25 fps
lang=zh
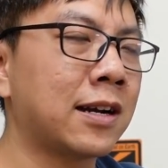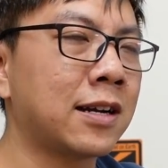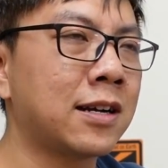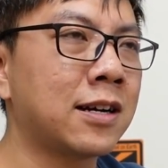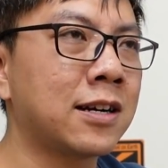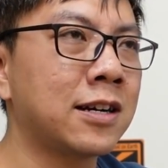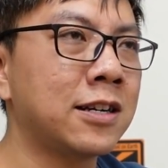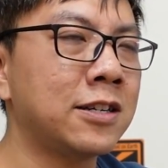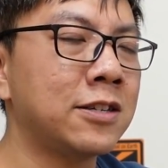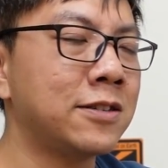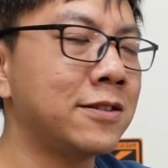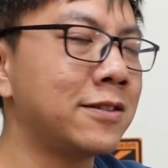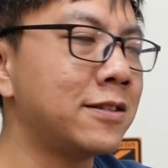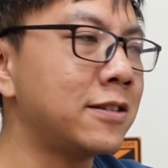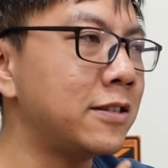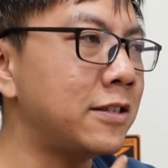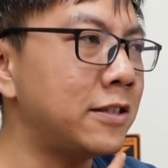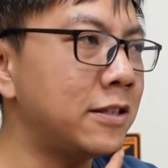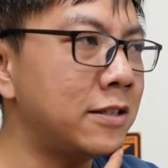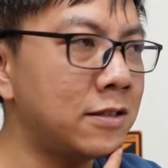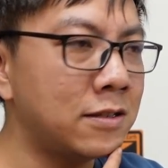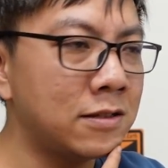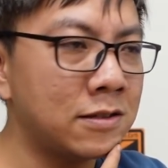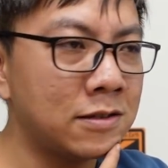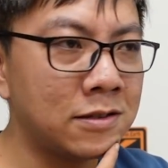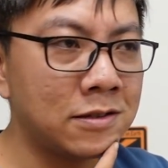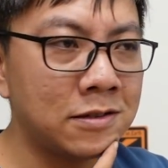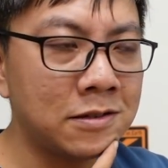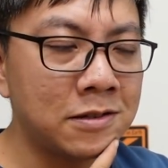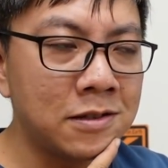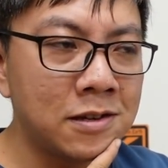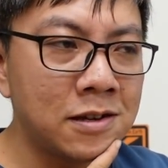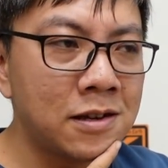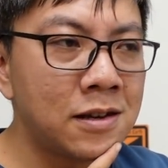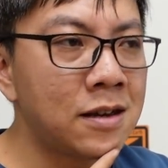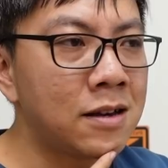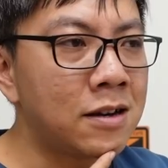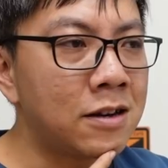大概也是一只
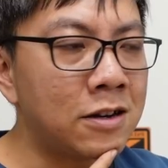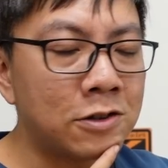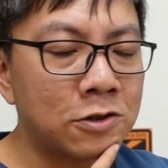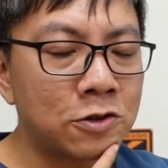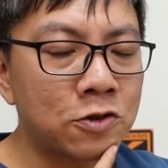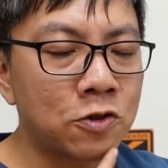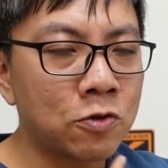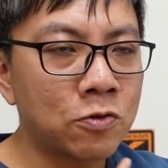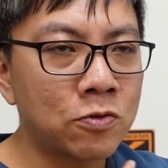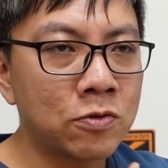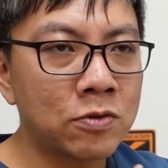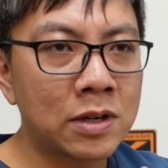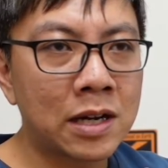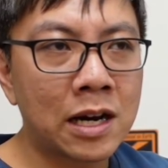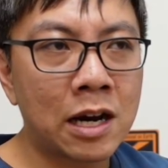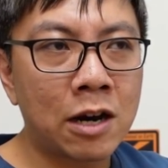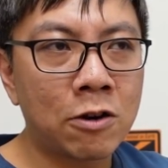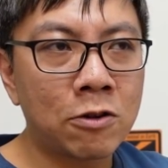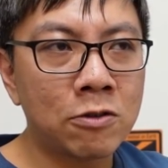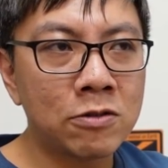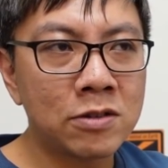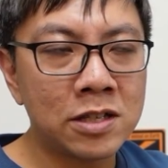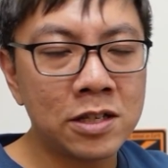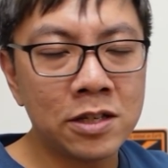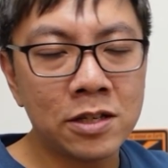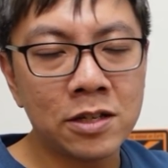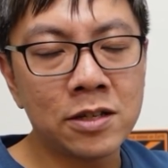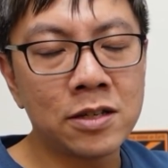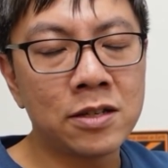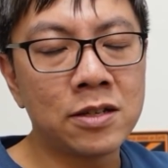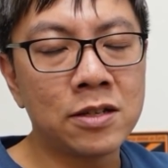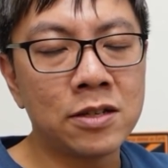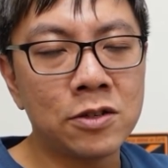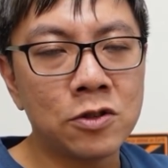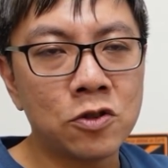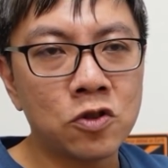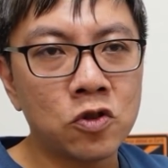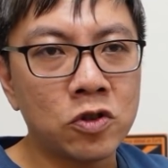呃中高阶
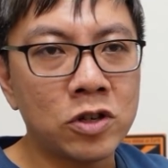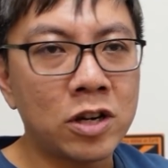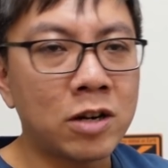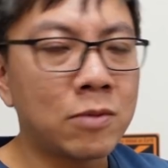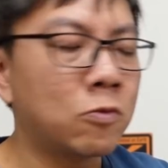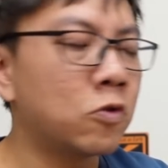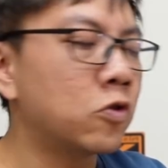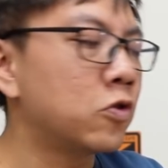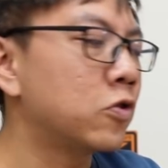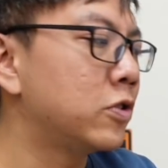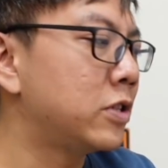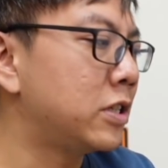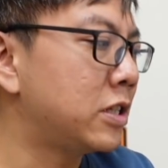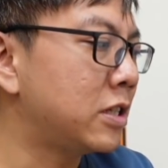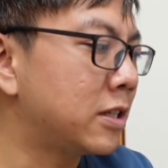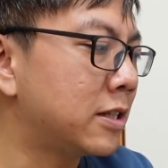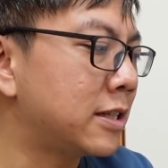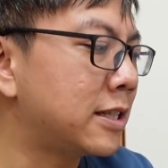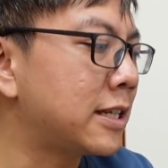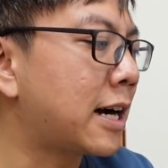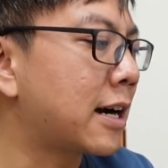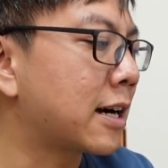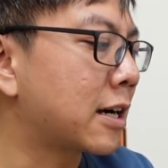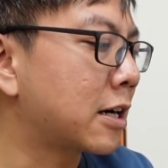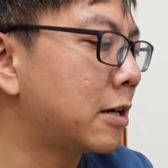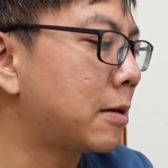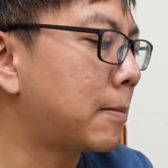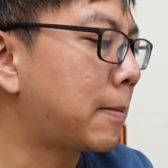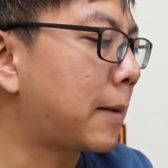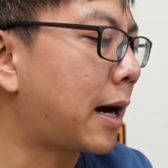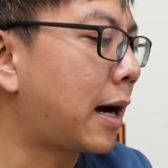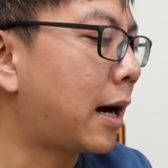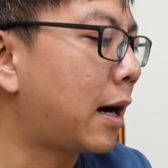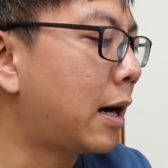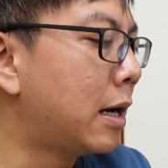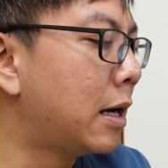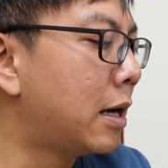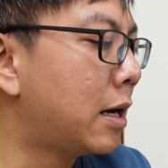的锁阳摩托机的价格
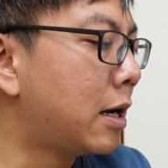吧。